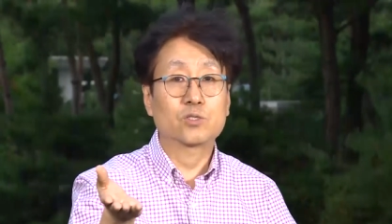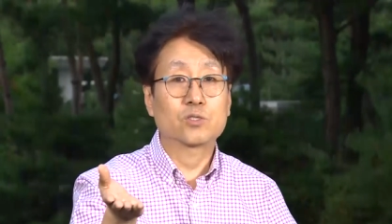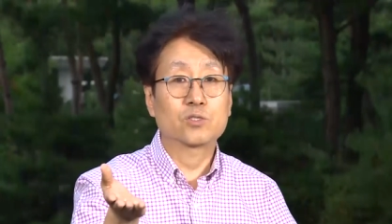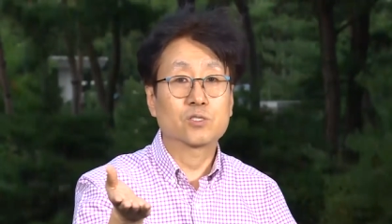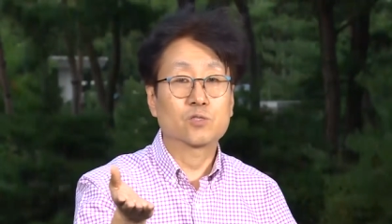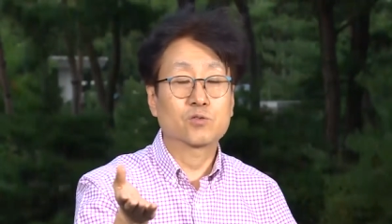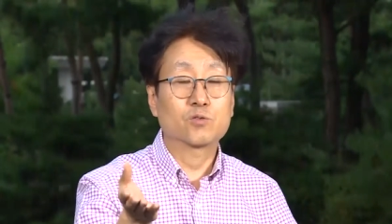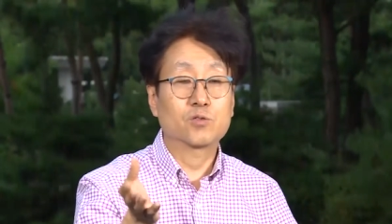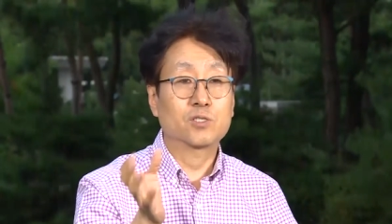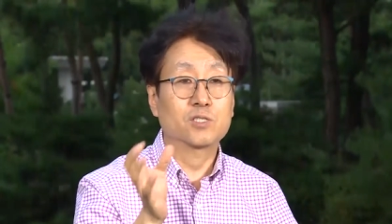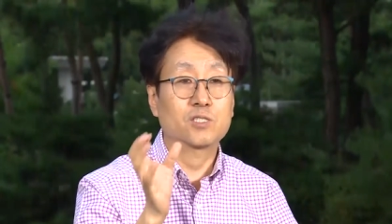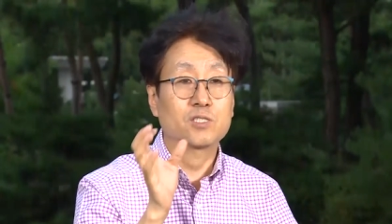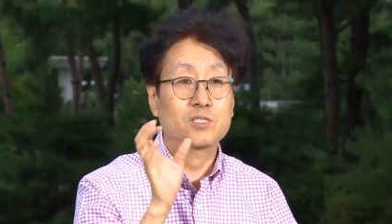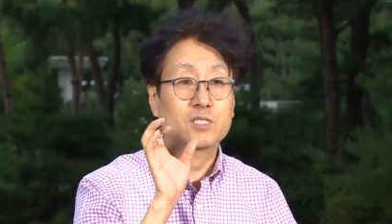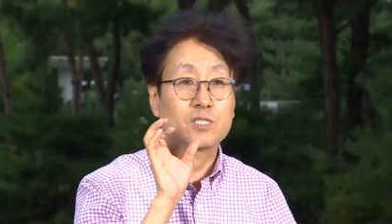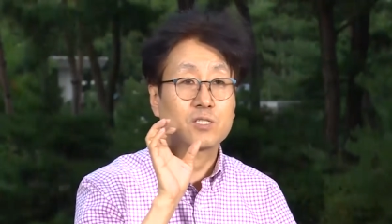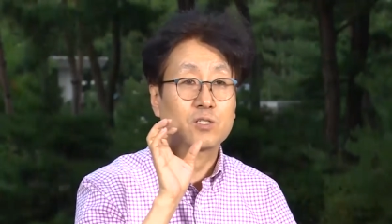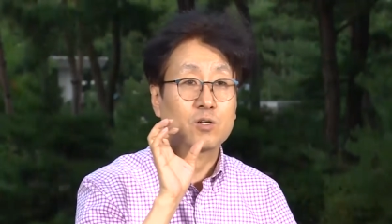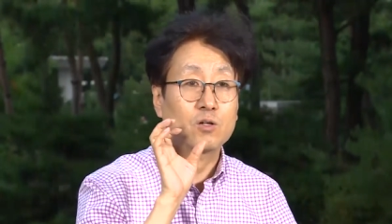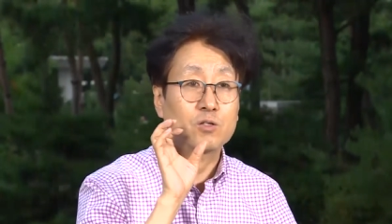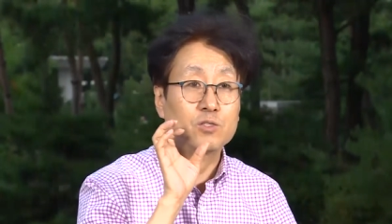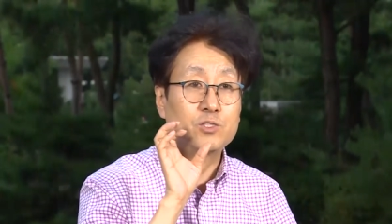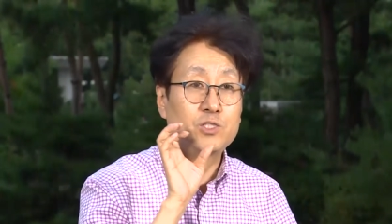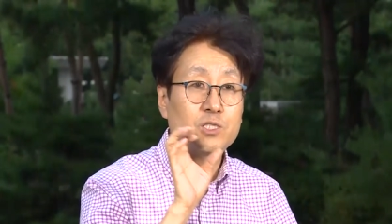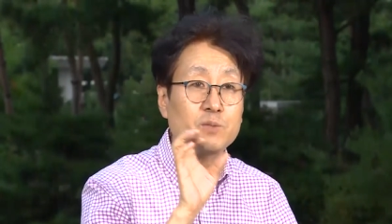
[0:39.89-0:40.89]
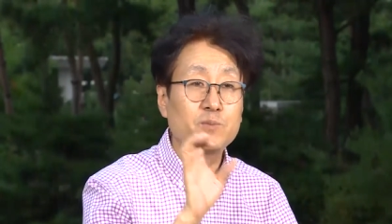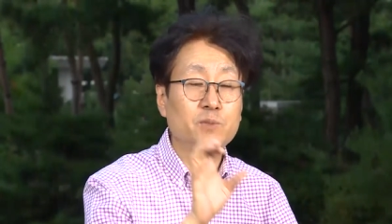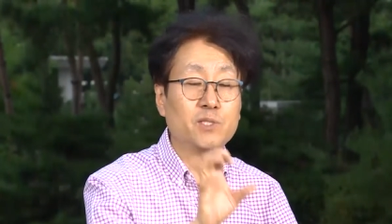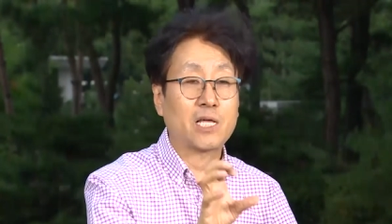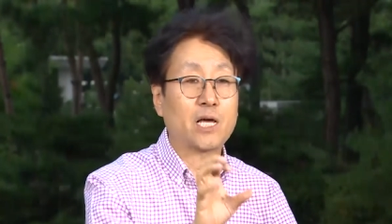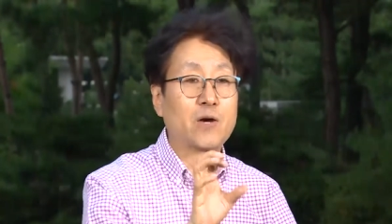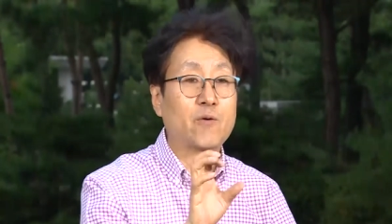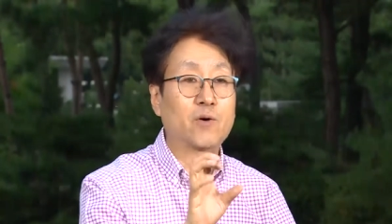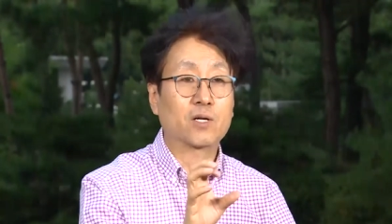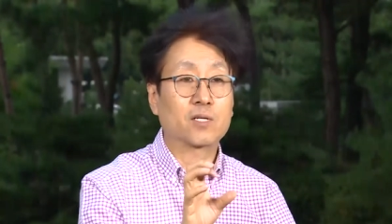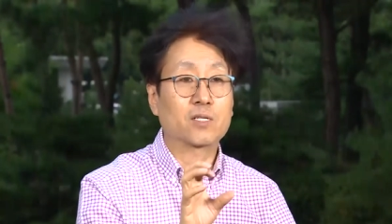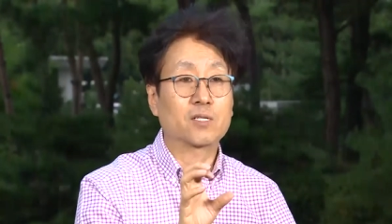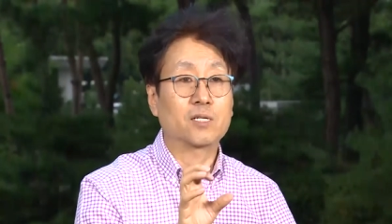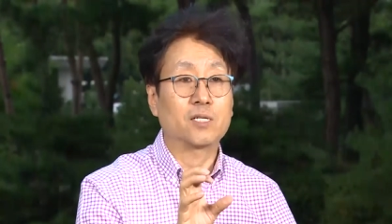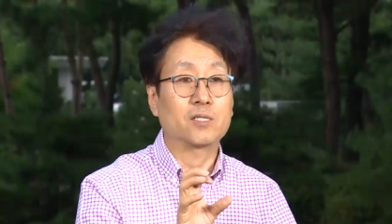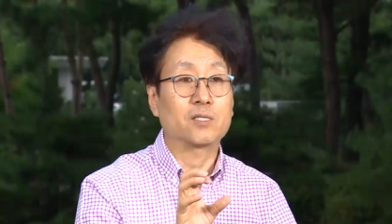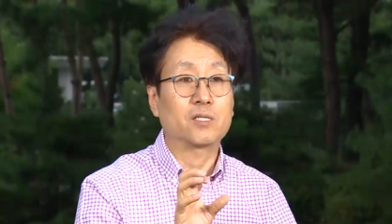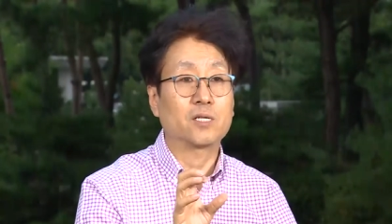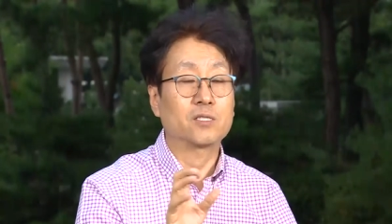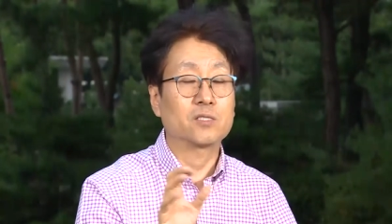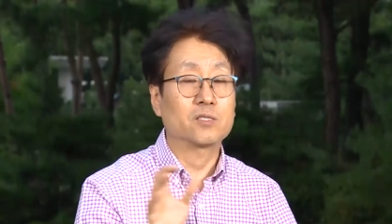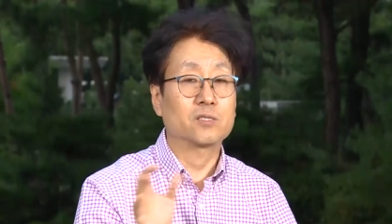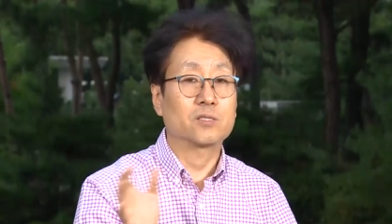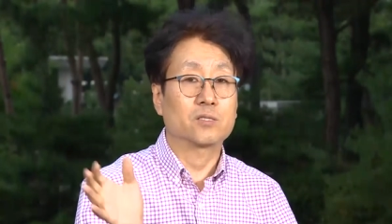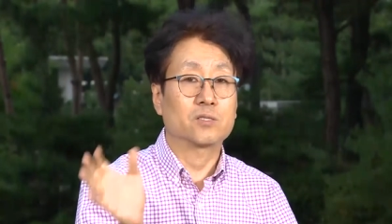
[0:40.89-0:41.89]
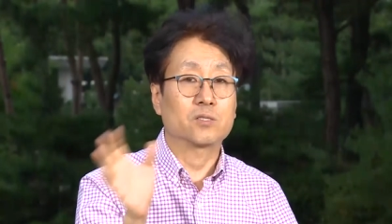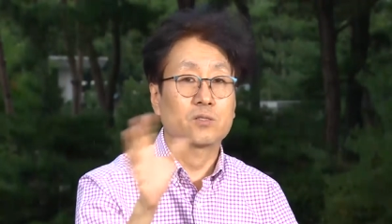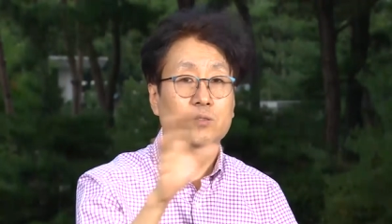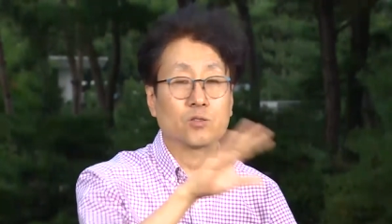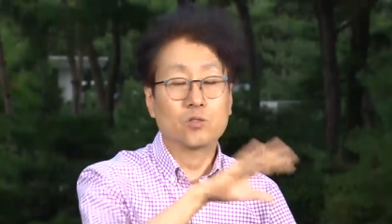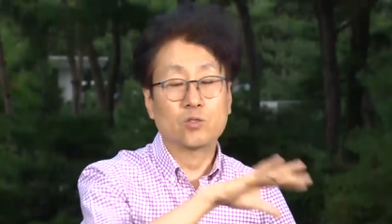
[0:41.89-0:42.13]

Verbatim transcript: 저 친구들이 이제 열심히 대화를 할 때는